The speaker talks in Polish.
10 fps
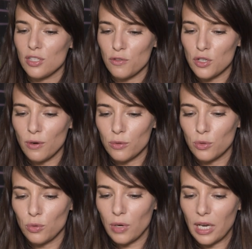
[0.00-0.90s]
dziewczyną, od
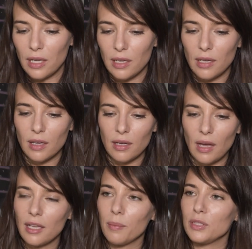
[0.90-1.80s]
której
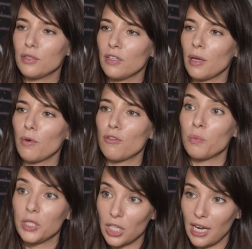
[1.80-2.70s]
Adam będzie wynajmował
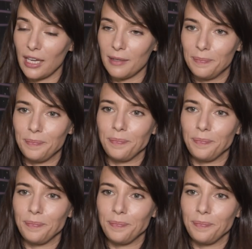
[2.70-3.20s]
mieszkanie